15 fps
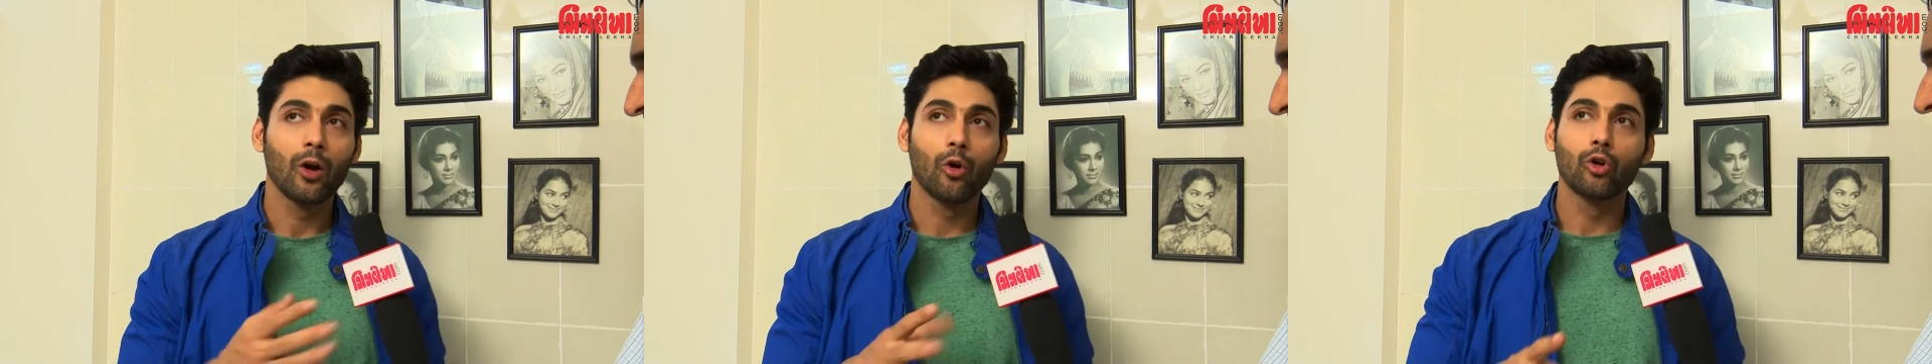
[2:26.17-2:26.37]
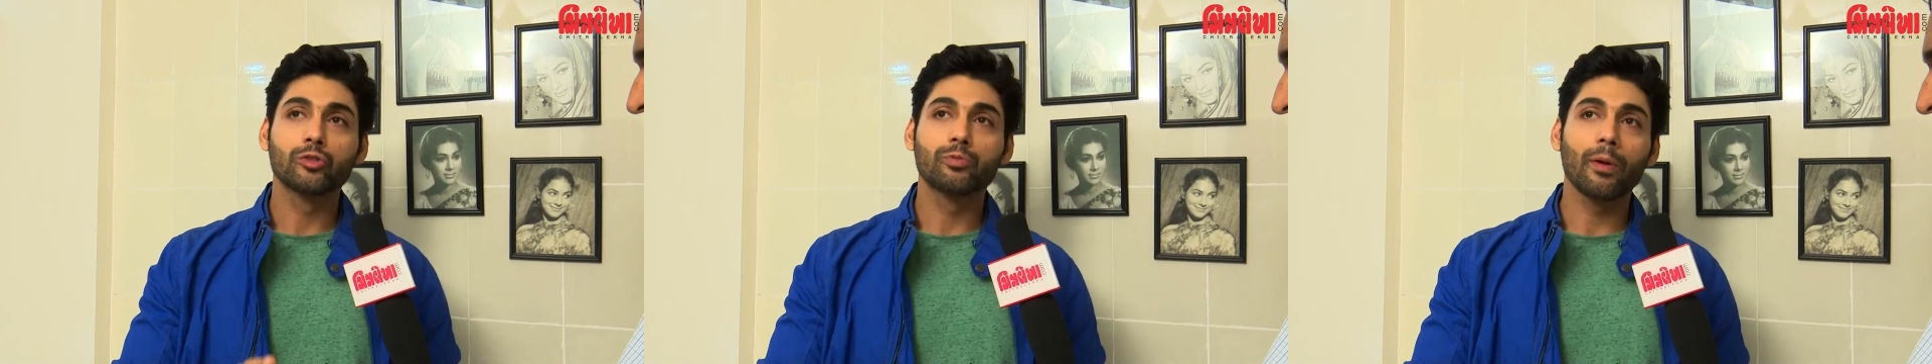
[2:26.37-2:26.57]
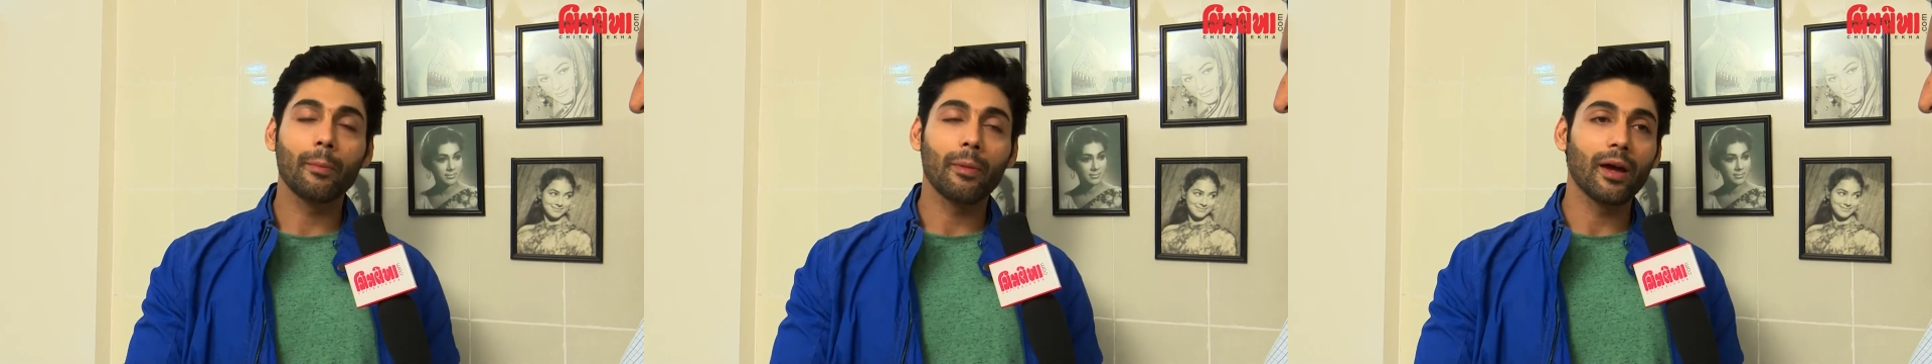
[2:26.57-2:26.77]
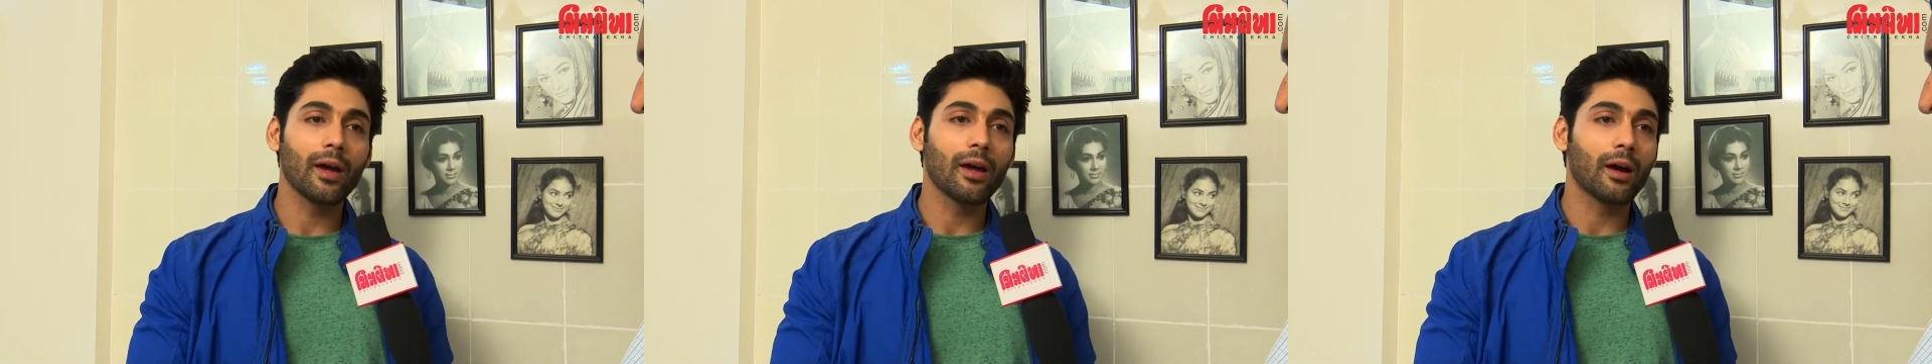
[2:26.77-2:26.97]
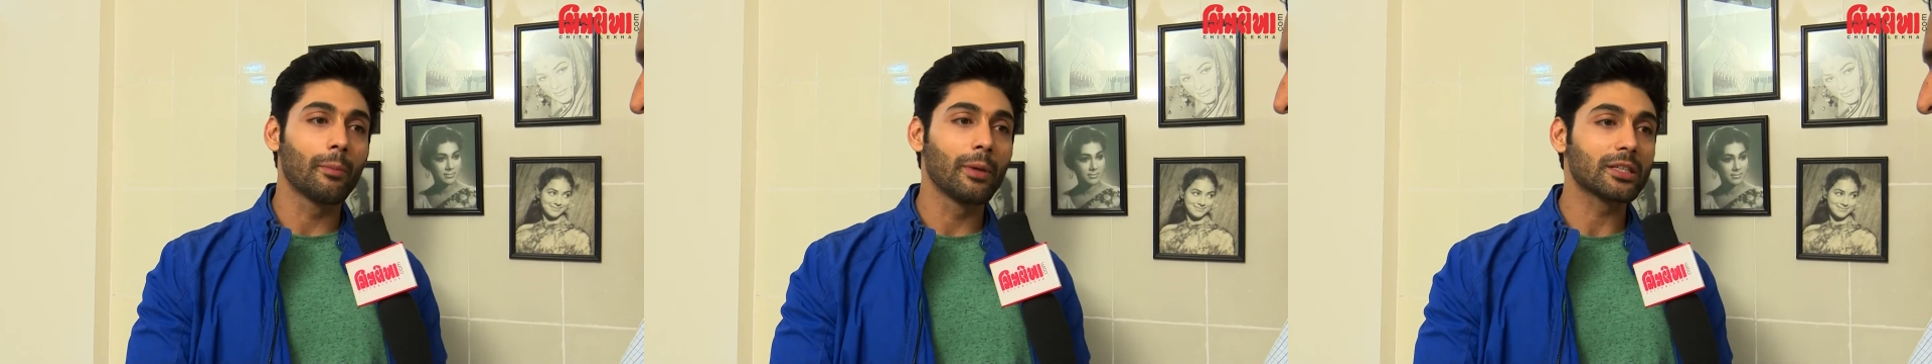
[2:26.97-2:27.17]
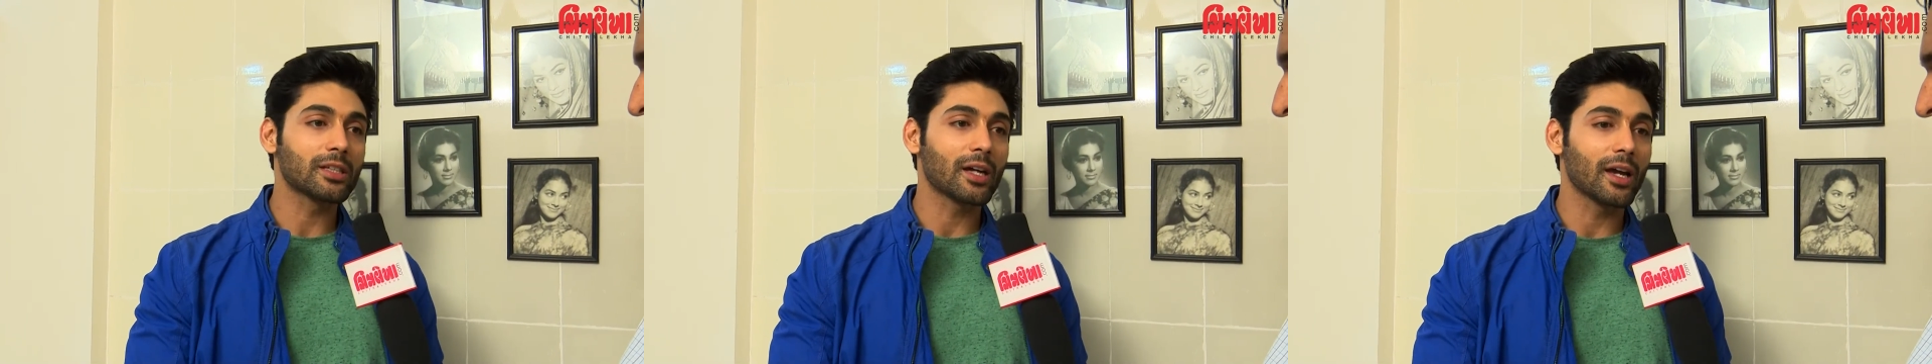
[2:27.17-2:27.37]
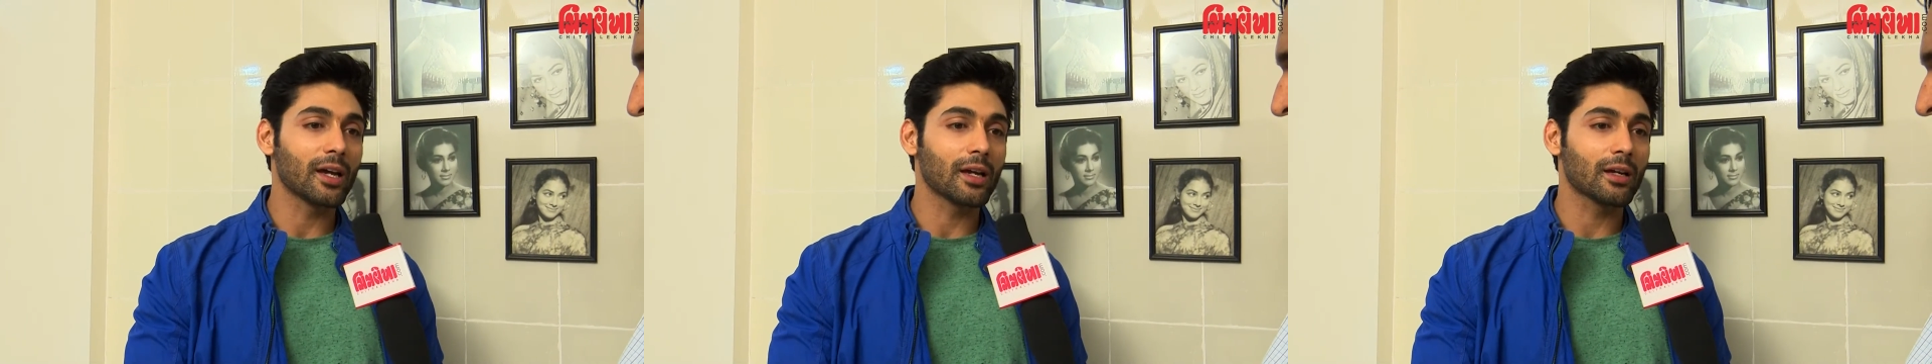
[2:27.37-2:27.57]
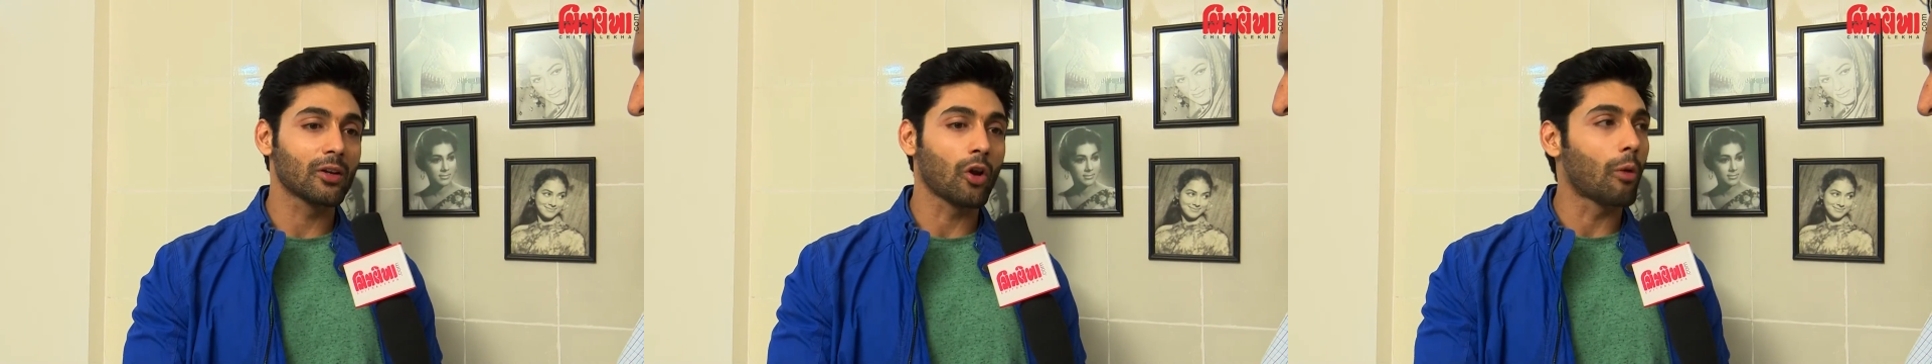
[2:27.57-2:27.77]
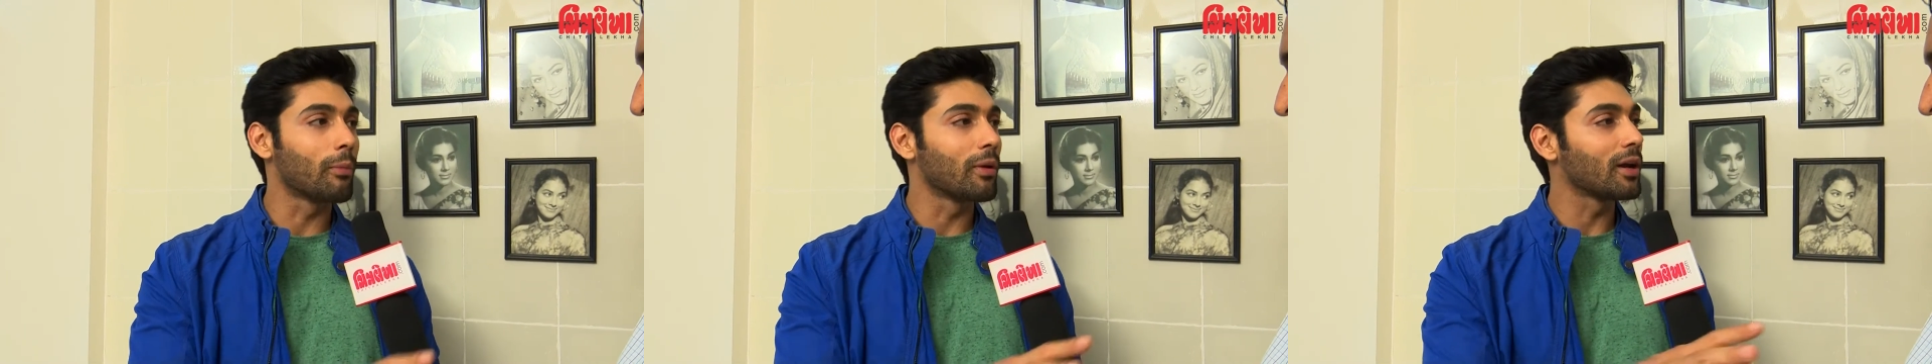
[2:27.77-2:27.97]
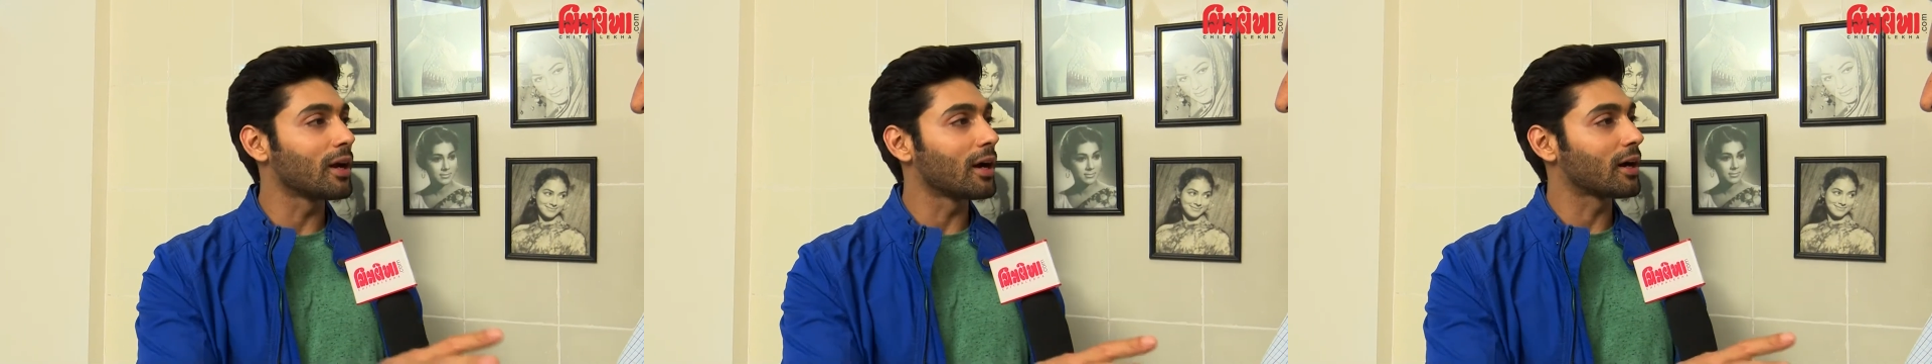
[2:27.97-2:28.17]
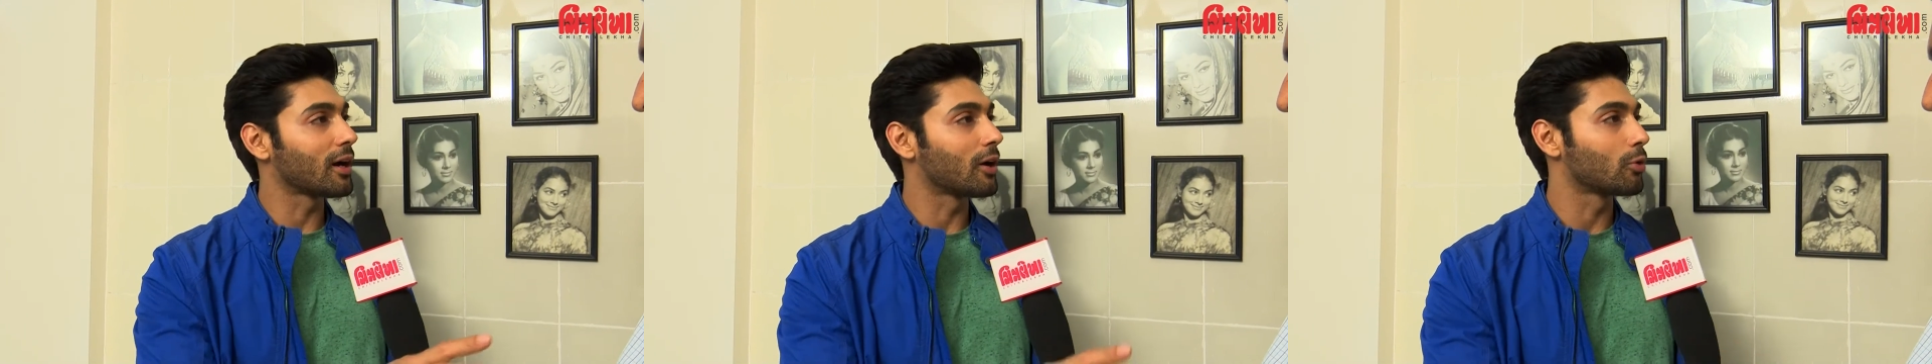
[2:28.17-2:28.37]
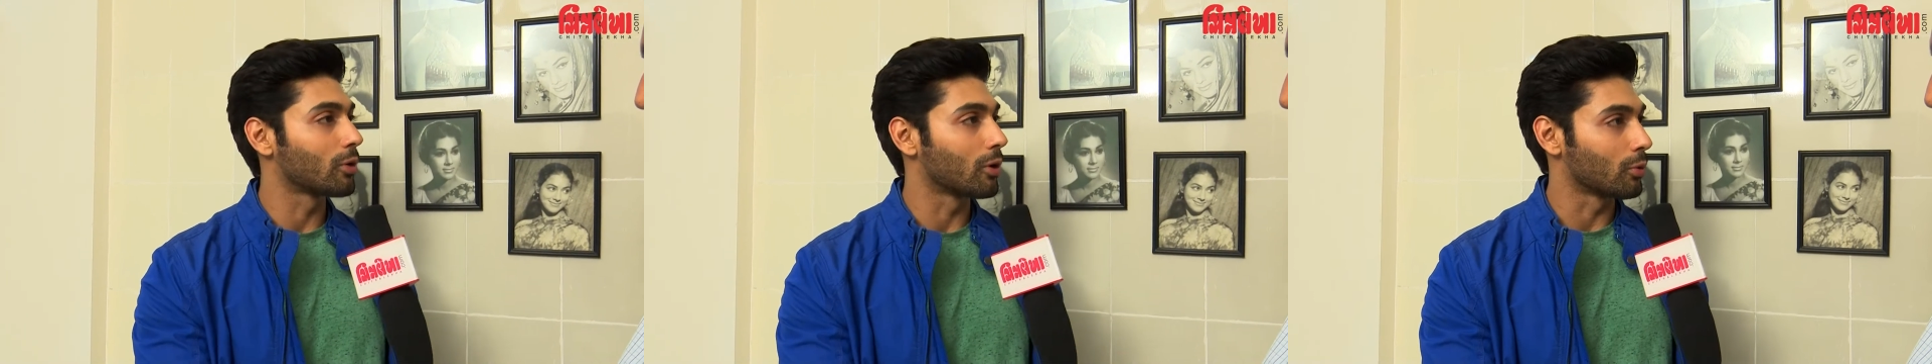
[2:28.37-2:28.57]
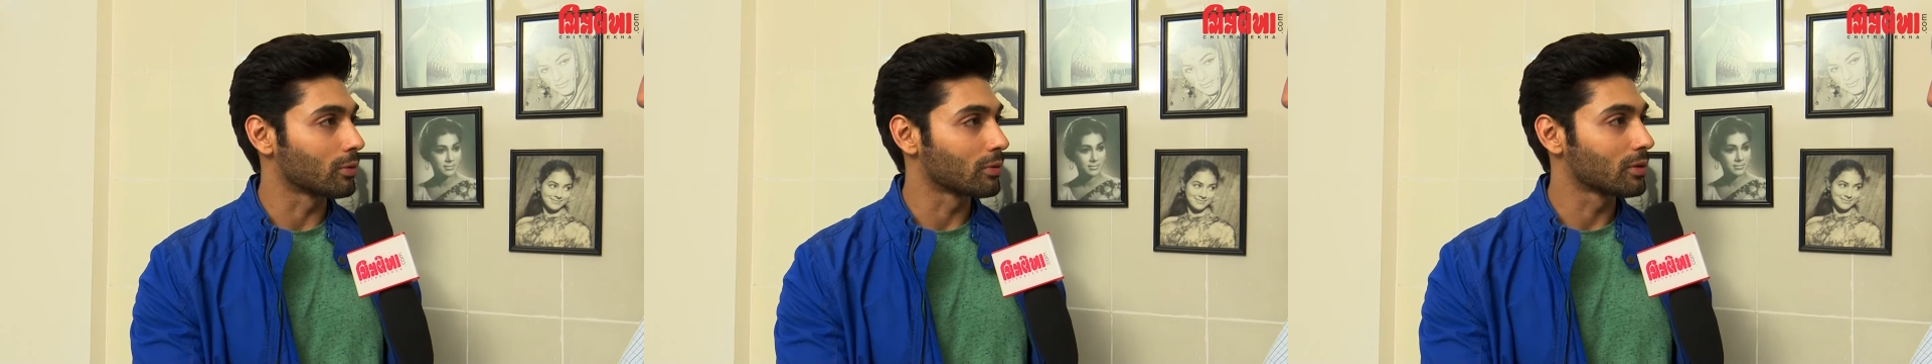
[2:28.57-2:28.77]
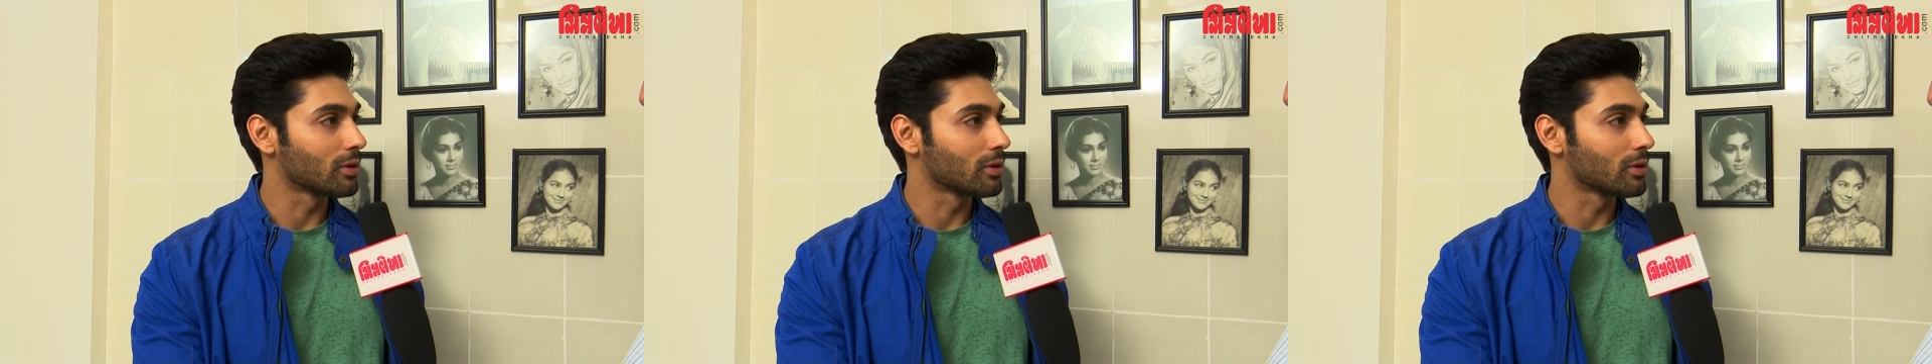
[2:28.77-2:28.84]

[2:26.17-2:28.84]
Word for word: उसमें मैं हमेशा एक नॉर्मल लड़का हुआ हूँ